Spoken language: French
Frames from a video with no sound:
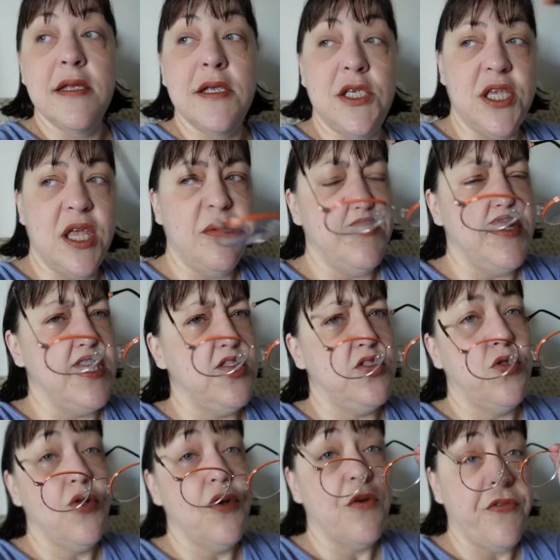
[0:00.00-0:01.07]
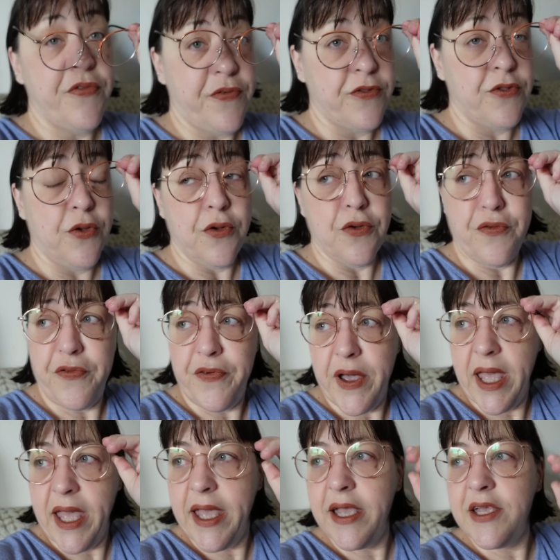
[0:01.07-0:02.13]
j'ai mis de l'eau de
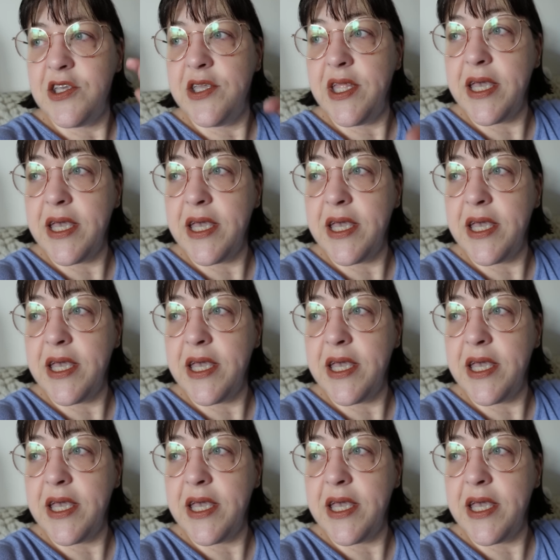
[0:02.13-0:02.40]
fraîche,